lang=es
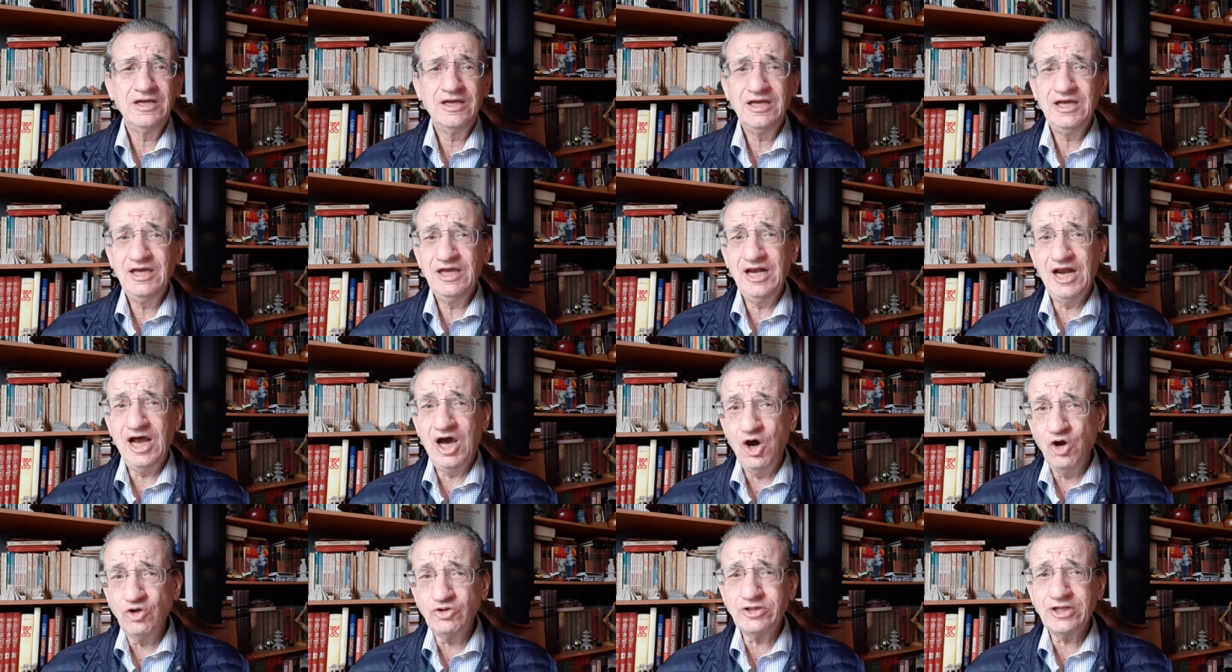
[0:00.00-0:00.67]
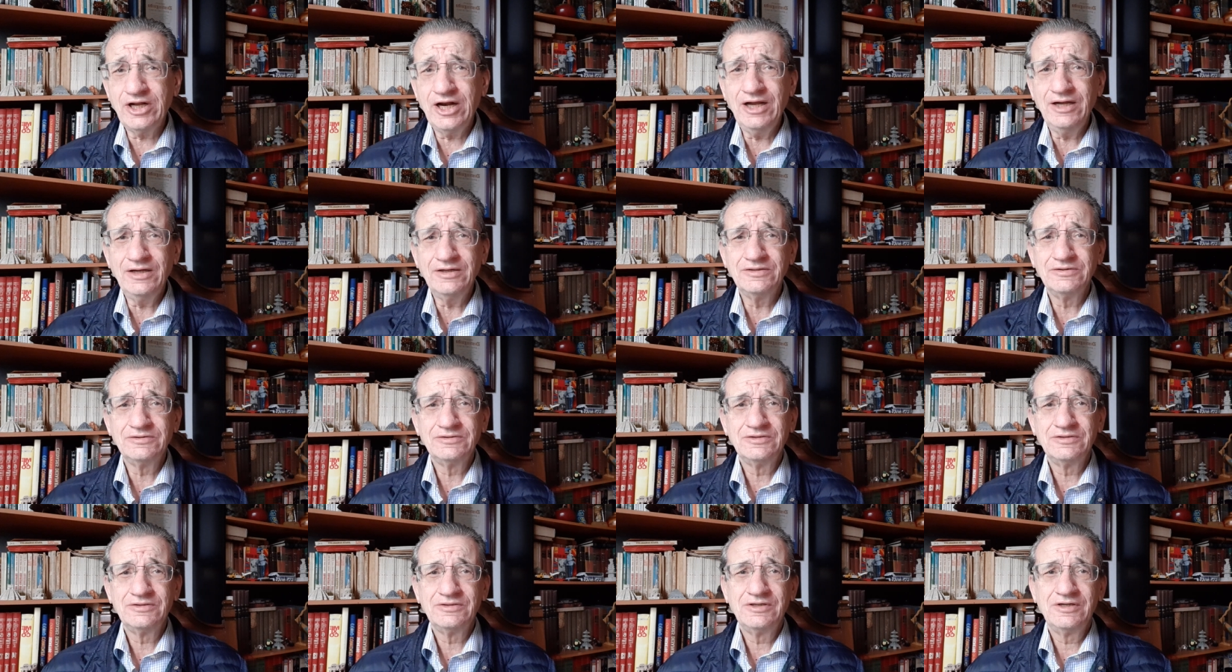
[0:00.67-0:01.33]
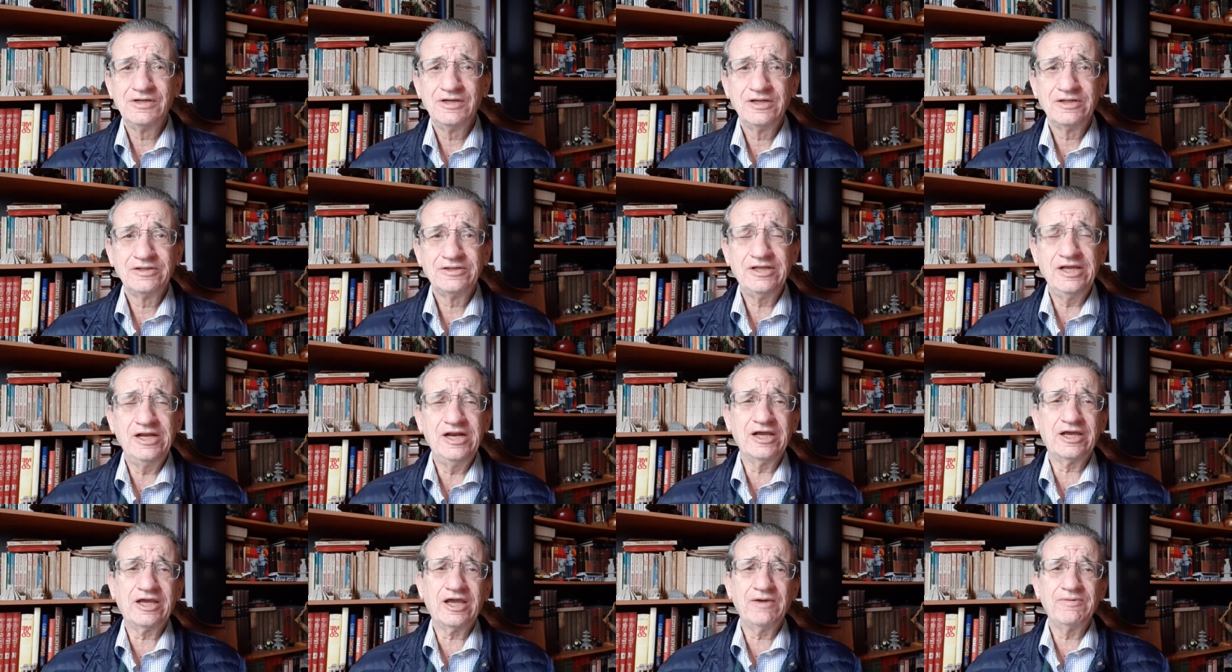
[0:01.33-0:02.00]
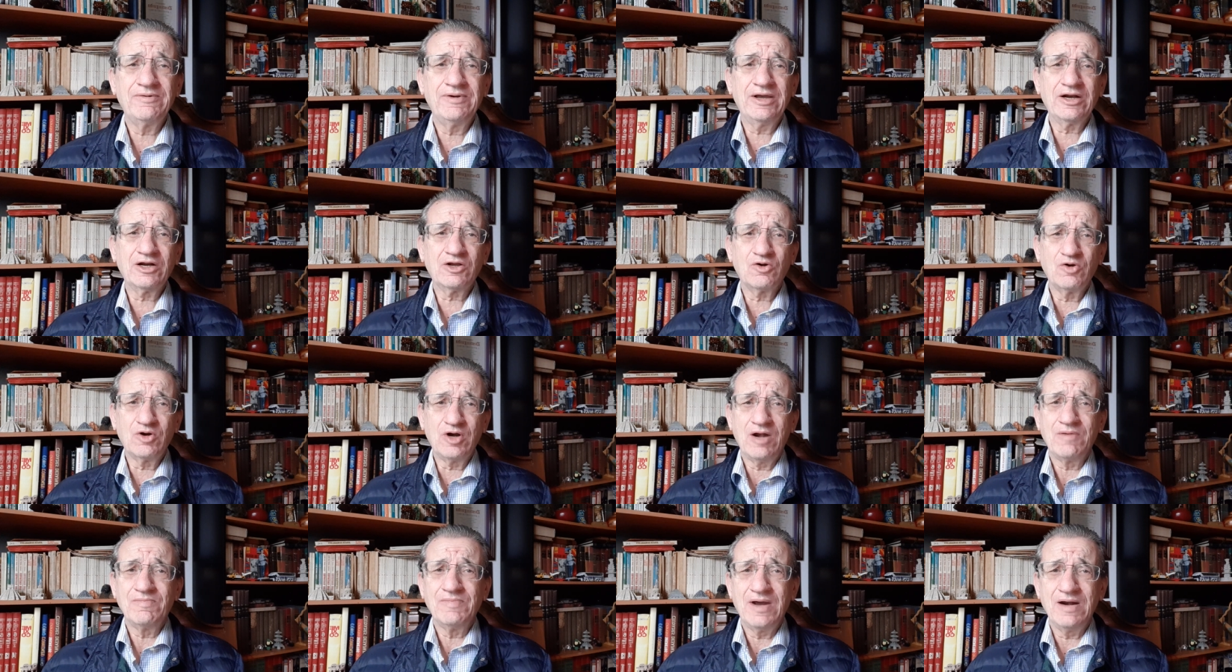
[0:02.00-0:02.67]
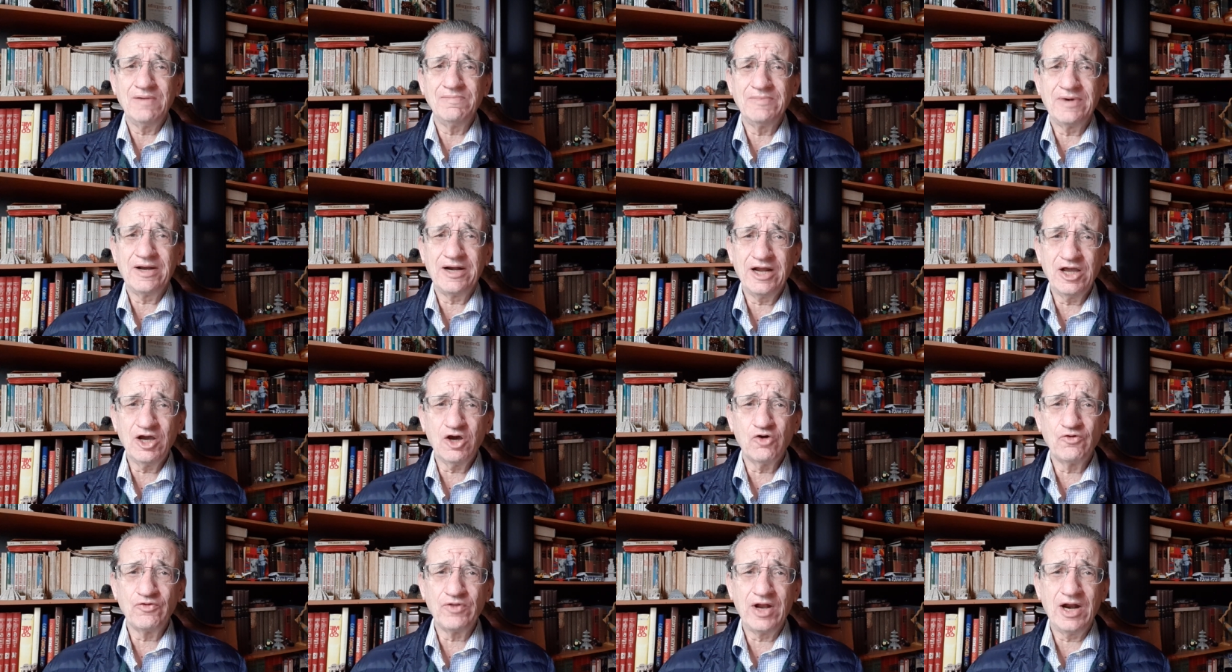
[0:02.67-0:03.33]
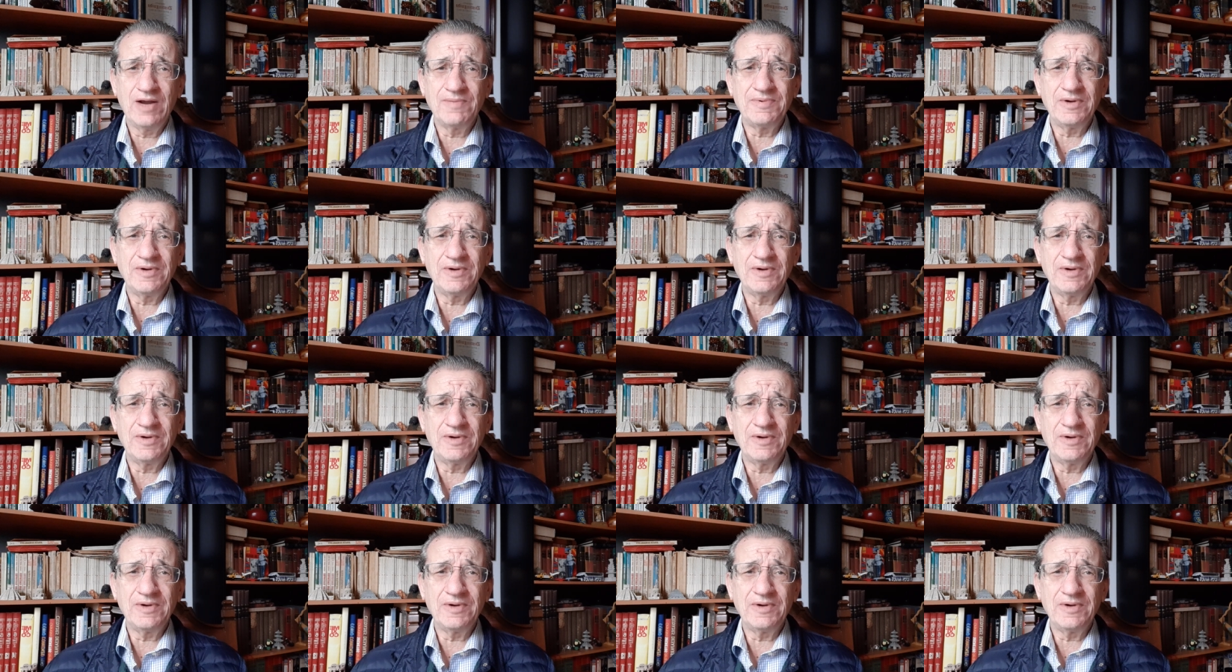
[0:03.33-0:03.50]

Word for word: Y la otra tiene que ver con el mal manejo de la